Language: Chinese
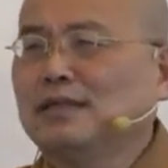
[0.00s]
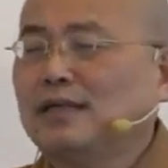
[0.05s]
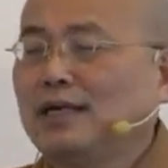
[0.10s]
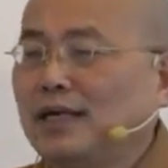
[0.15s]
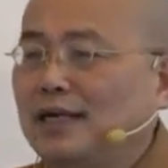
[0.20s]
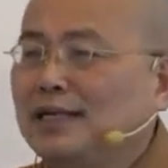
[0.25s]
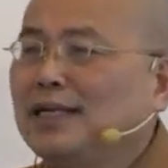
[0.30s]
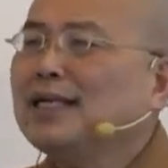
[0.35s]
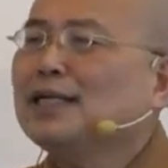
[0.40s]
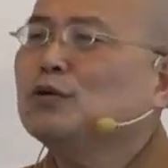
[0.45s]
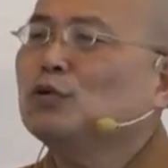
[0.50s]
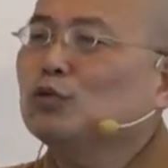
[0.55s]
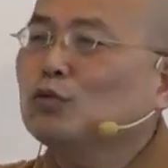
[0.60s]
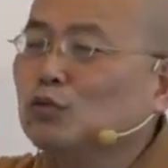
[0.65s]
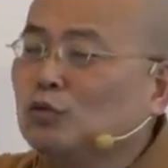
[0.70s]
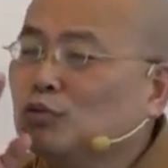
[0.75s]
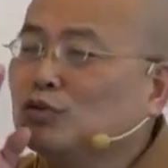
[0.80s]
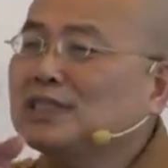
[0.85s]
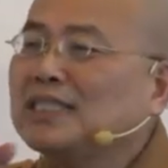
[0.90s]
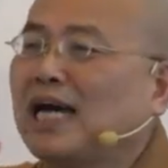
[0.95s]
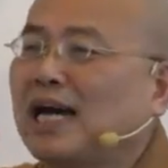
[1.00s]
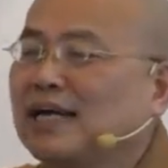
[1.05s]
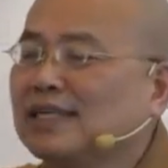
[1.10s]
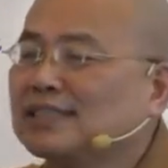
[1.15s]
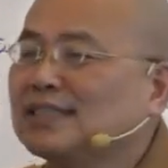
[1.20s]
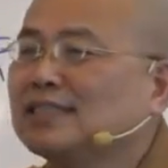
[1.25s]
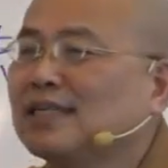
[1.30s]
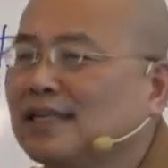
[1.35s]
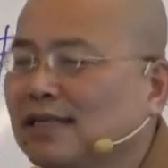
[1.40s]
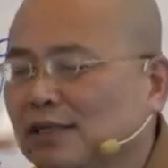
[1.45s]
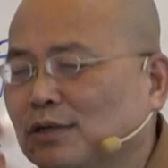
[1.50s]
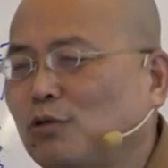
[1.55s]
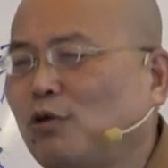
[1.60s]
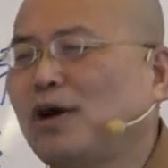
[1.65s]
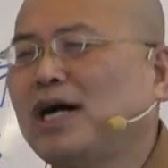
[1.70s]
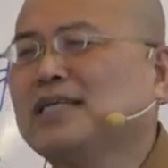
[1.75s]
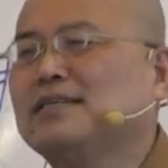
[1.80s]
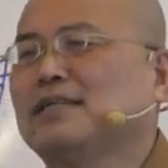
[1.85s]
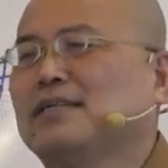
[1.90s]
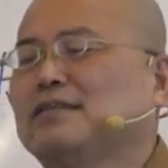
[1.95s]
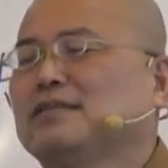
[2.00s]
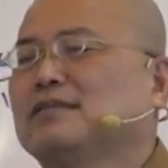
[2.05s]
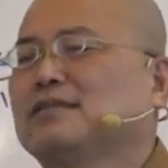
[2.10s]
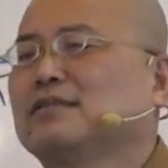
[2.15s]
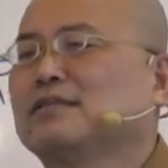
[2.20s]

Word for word: 啊，那个无常是很快的，